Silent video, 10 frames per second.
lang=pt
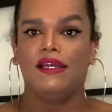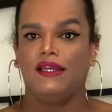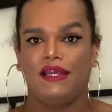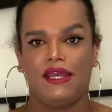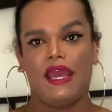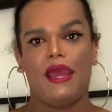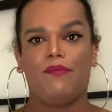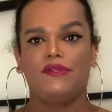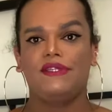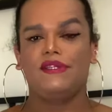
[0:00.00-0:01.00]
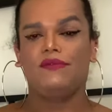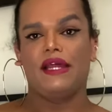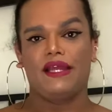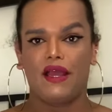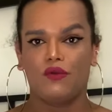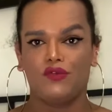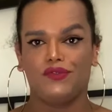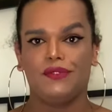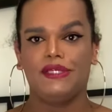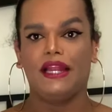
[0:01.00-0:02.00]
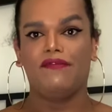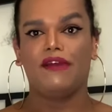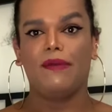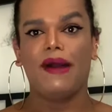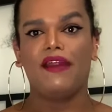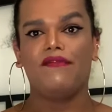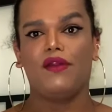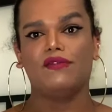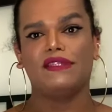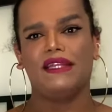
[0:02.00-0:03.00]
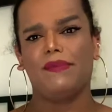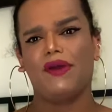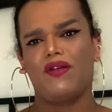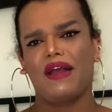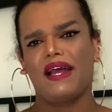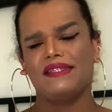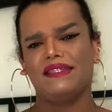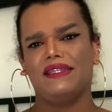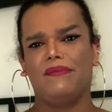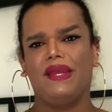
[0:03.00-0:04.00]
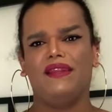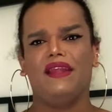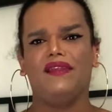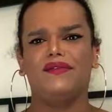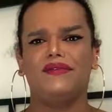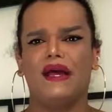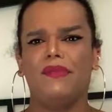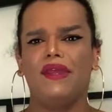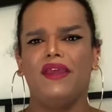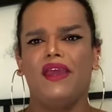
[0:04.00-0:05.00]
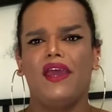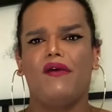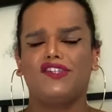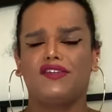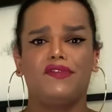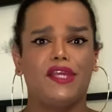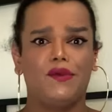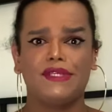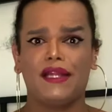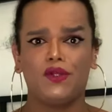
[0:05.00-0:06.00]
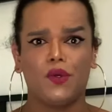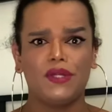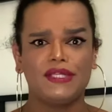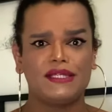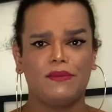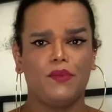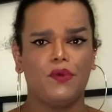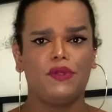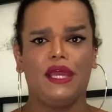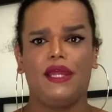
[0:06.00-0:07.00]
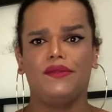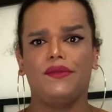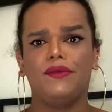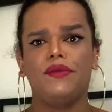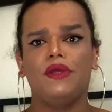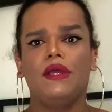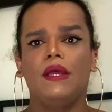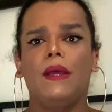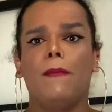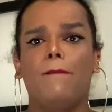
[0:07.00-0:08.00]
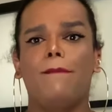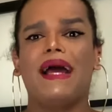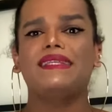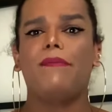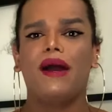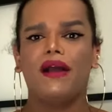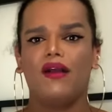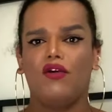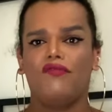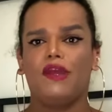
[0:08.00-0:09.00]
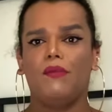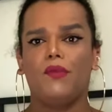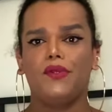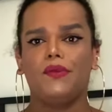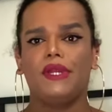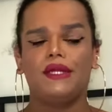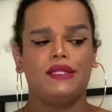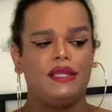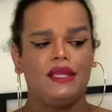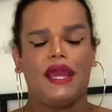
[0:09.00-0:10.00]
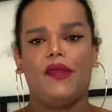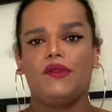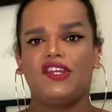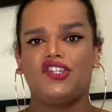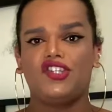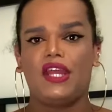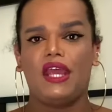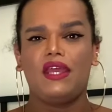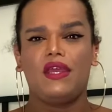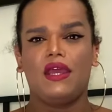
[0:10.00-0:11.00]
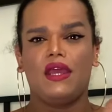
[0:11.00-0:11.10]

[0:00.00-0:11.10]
que é a posição dela, que é a costura dela, fica maravilhosa. Dá até pra colocar assim também dentro, sabe? Eu acho que vou ter que usar todas assim por dentro. Mas a manga, ó, fica muito grande. E aí eu testei